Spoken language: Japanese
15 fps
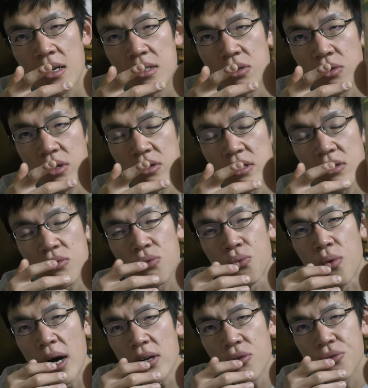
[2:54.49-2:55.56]
そういう
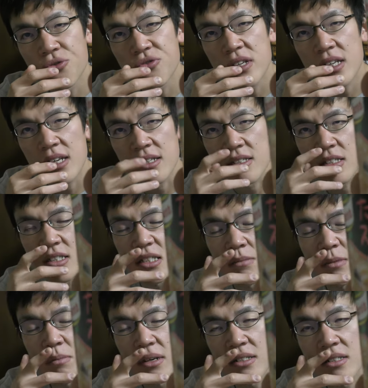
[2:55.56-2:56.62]
和の雰囲気がする
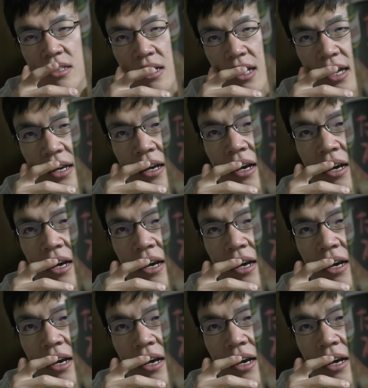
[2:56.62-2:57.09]
スープパスタで